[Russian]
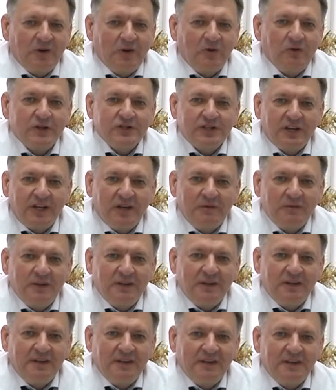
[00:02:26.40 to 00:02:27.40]

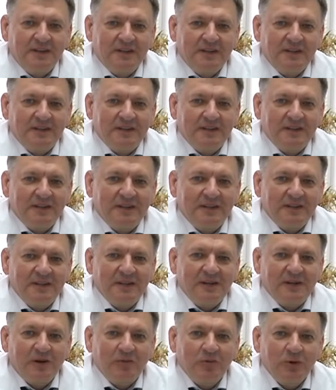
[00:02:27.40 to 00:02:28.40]
Уважаемые
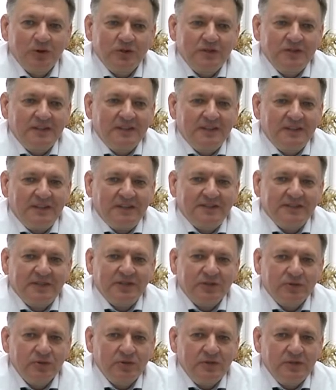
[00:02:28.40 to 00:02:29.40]
э, работники,
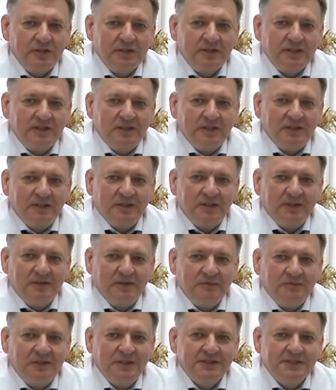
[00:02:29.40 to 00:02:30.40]
сотрудники
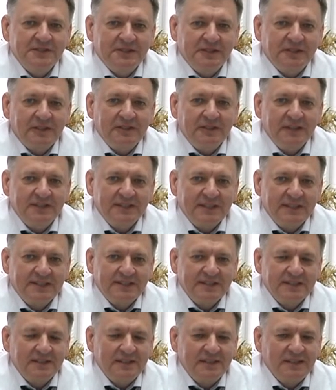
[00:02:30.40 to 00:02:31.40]
медицинских
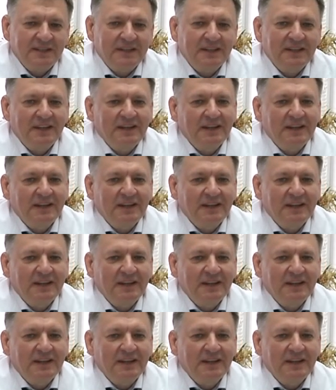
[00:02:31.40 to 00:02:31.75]
организаций,